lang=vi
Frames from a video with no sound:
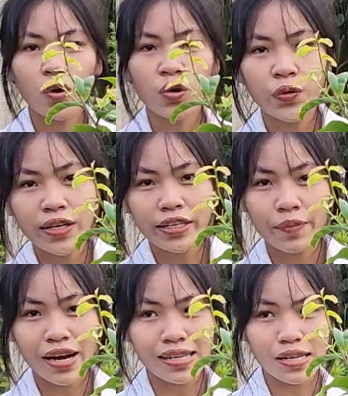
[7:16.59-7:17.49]
ơn cô chú anh chị
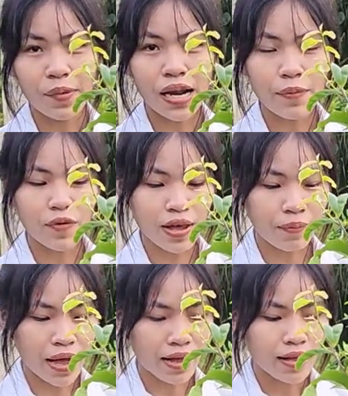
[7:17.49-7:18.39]
mình đã xem hết clip của
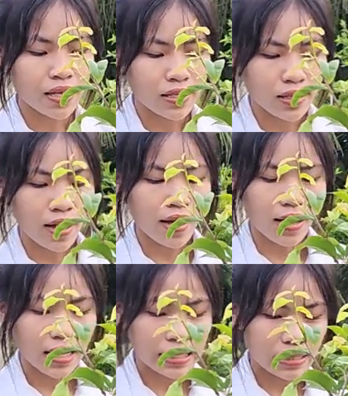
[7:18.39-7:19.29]
em ạ à.
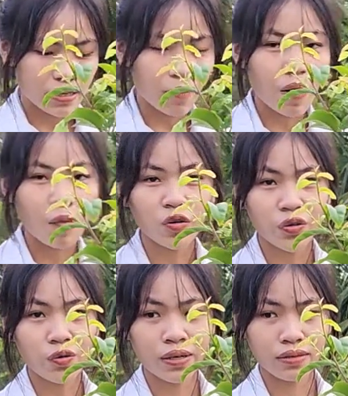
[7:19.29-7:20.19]
à, rất mong cô
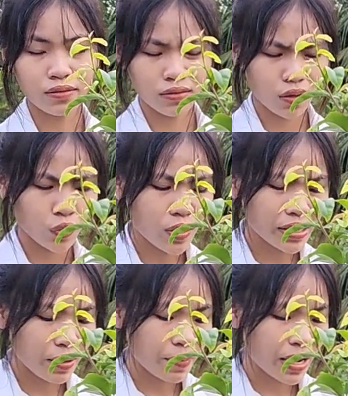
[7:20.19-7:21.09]
chú cô chú
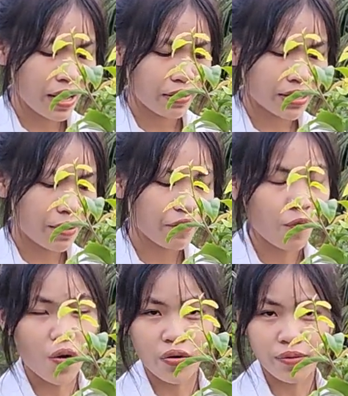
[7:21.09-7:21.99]
anh chị mình em xem và
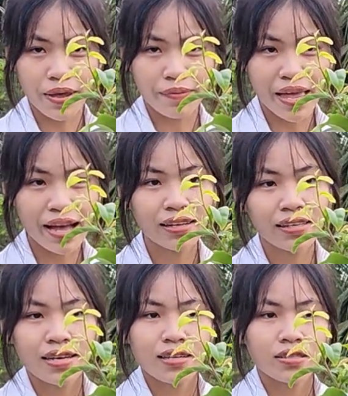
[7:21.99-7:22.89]
ủng hộ giúp em nha
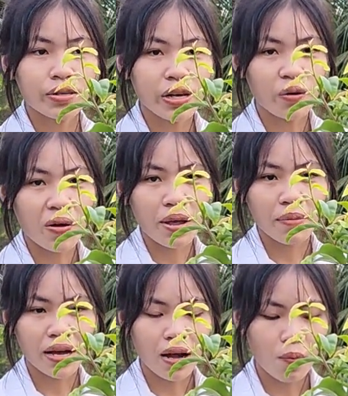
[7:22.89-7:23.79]
số điện thoại của
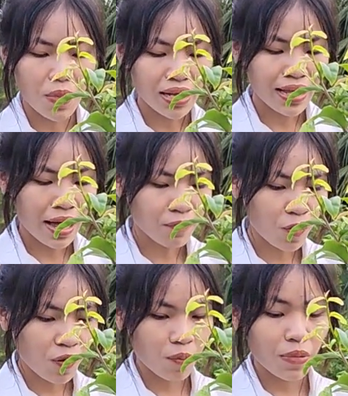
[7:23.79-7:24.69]
em là
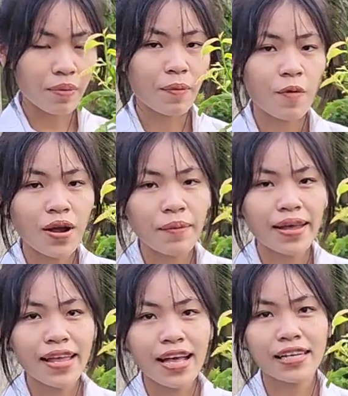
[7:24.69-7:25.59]

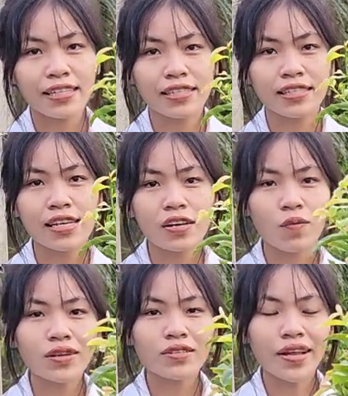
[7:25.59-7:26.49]
0384033427 ạ
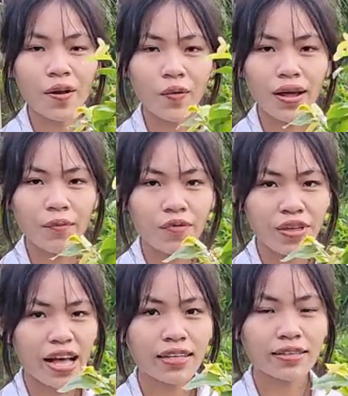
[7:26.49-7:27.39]
cũng là số zalo của em luôn
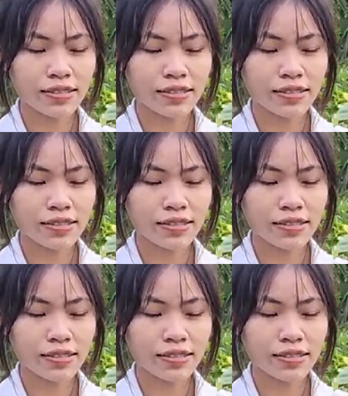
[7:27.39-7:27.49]
nha